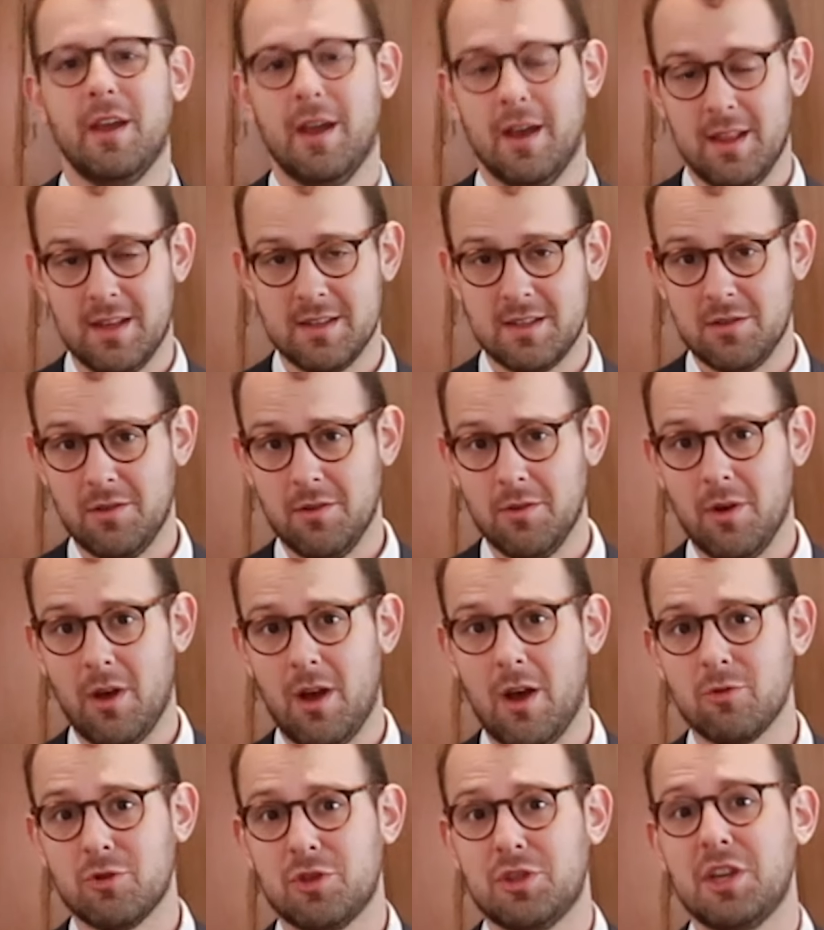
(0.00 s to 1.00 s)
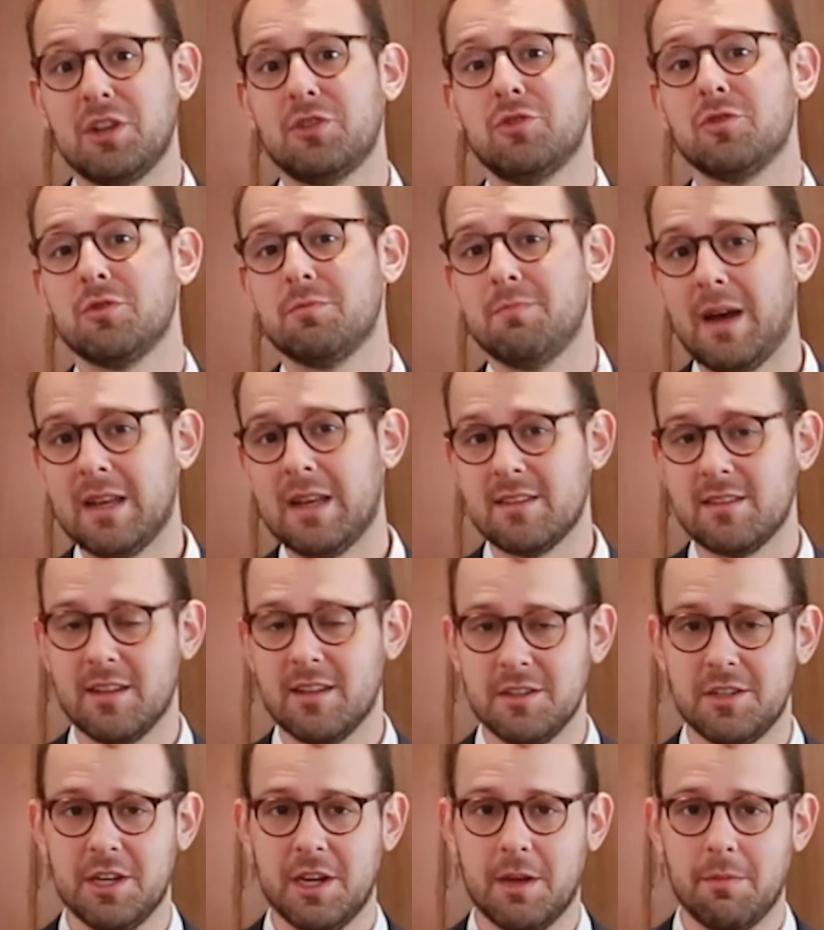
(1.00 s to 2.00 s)
em relação aos textos base da
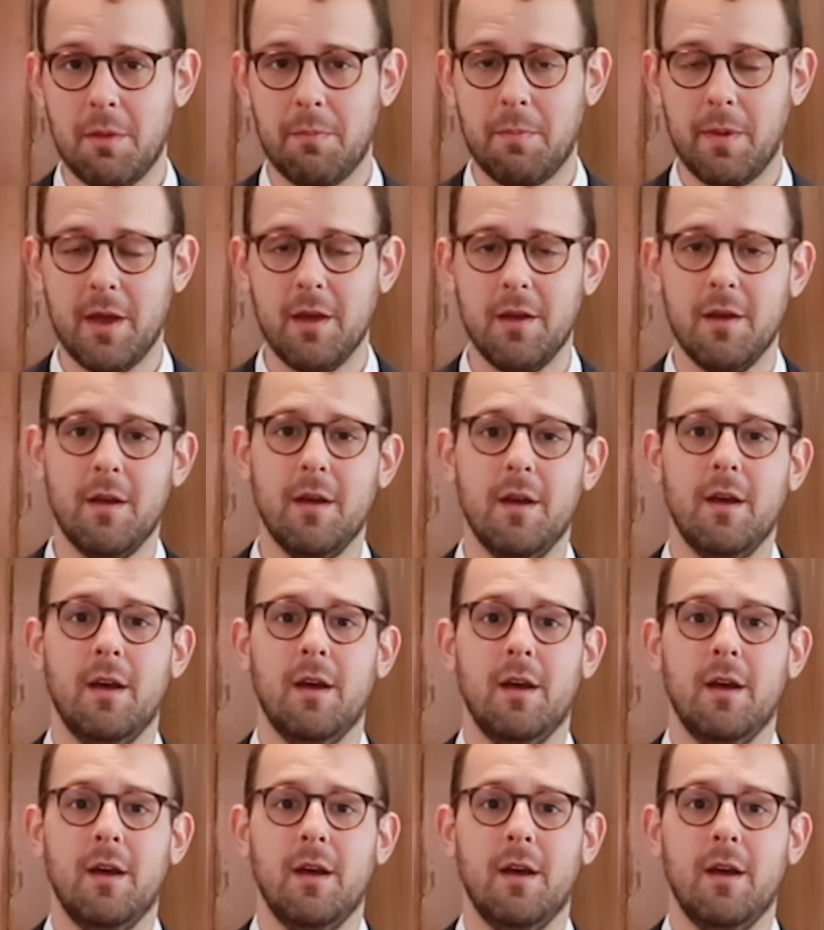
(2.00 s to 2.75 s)
antiga MP,